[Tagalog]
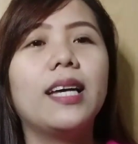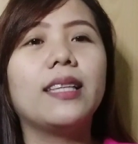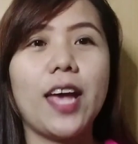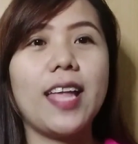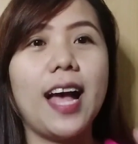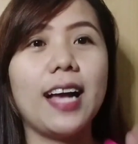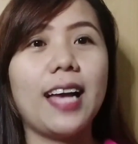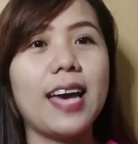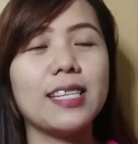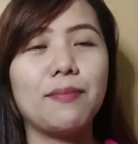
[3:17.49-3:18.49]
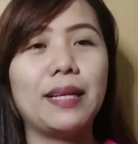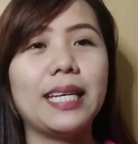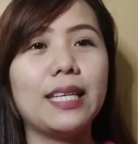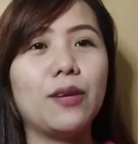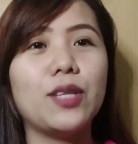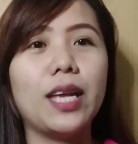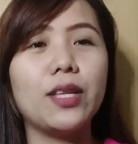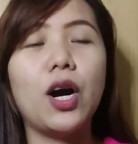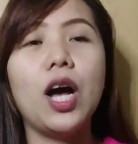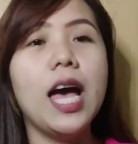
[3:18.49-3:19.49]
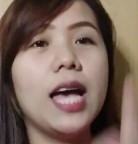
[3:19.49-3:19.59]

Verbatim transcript: Tayo na nga guys, malinaw na no?